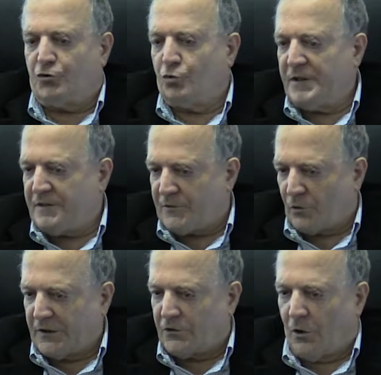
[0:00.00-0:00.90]
giudizio
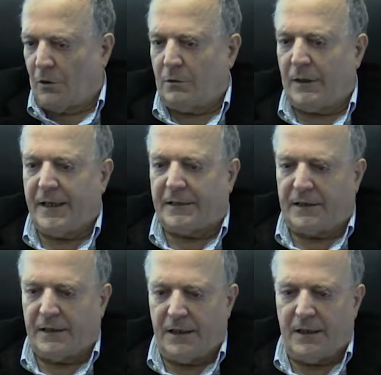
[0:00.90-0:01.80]
che do è
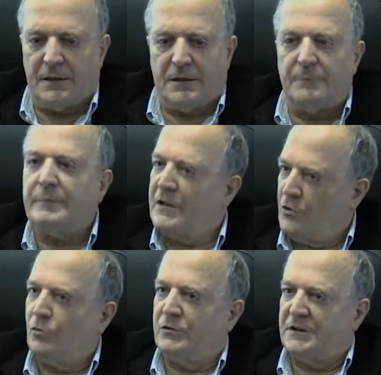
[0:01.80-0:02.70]
che eh,
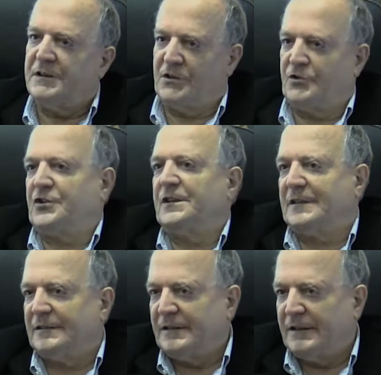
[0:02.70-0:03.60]
milioni di
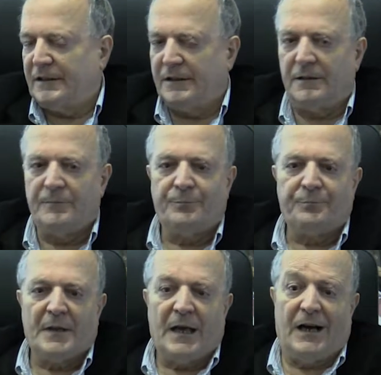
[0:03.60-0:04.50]
cittadini
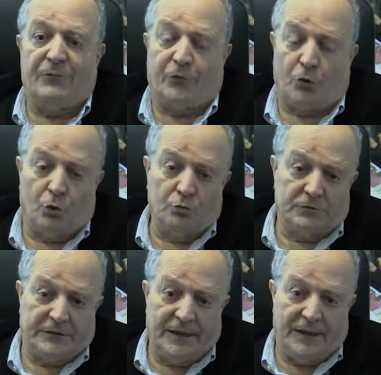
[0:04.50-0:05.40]
a
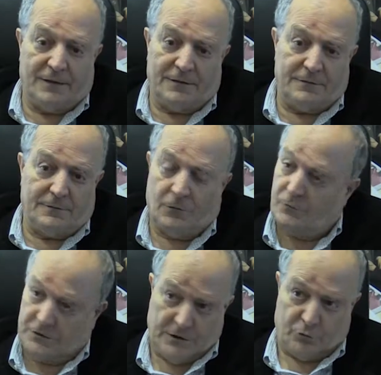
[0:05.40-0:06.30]
fronte, lo
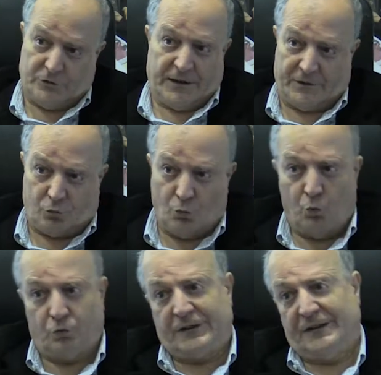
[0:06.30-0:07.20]
vogliamo dire
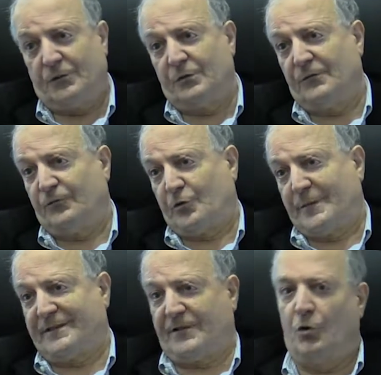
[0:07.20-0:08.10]
tutta, di
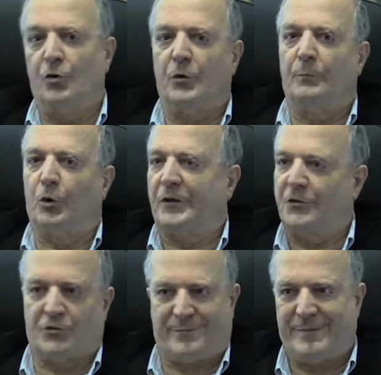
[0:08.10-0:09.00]
un'informazione un
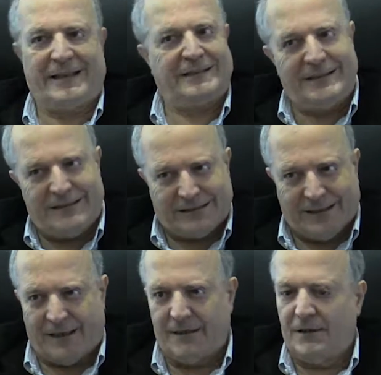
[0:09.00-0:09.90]
pochino
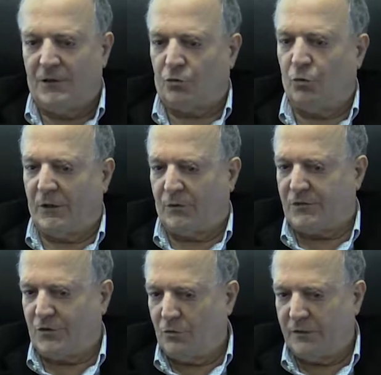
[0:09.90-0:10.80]
sbiadita sulle
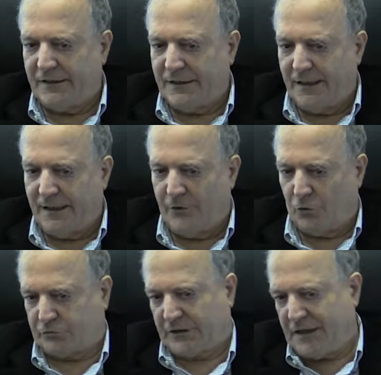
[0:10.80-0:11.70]
questioni del
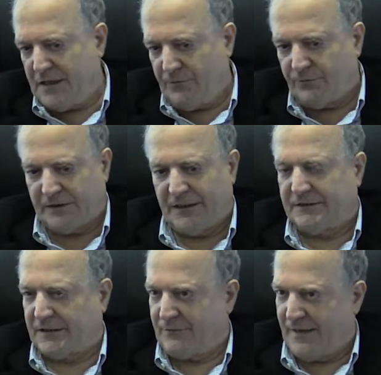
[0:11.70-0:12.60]
Notriv, delle
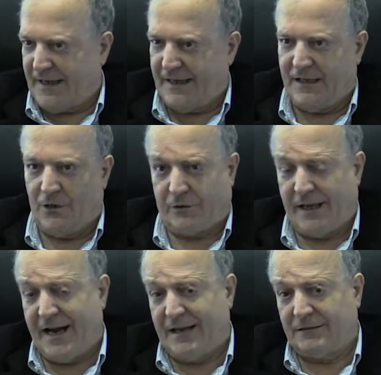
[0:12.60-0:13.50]
trivelle o
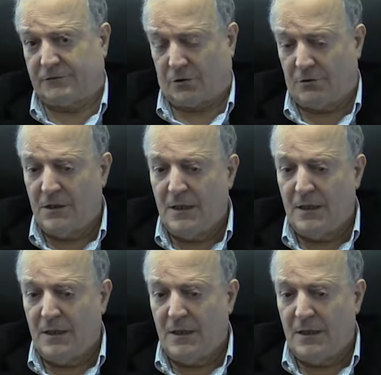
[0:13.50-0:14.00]
che altro,